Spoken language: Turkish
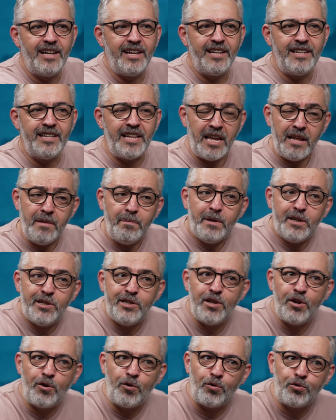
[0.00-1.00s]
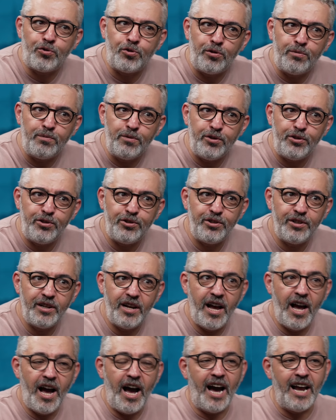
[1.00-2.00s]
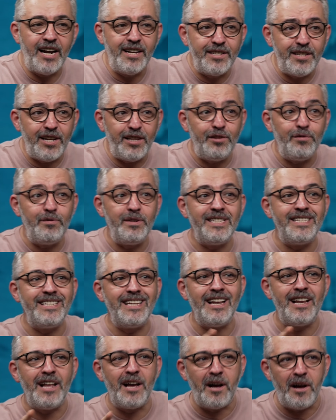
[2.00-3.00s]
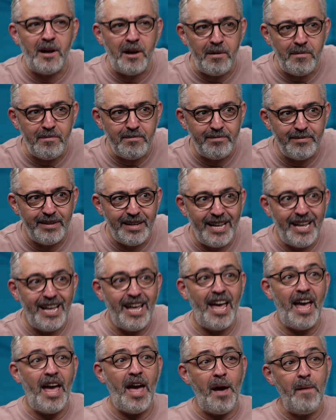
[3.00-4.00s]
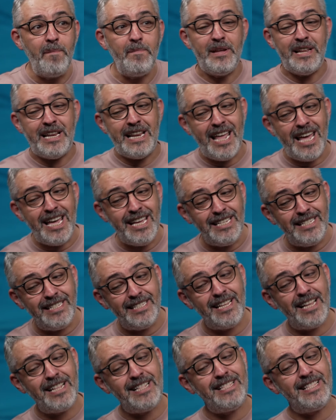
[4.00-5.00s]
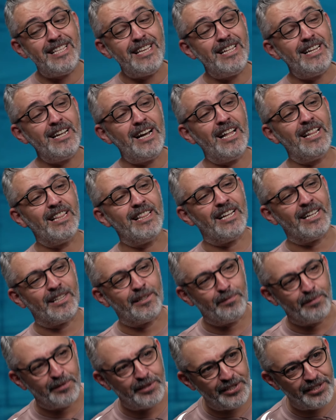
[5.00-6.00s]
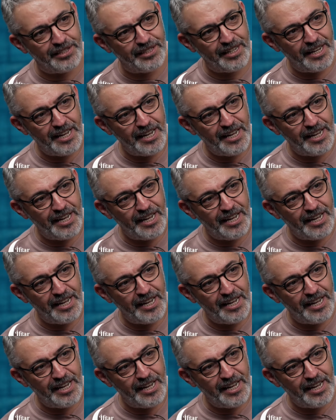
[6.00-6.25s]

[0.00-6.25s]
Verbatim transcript: neyin peşine koşulmuş? Aleyhisselatü Vesselam hep ne hissettiğini anlatmış.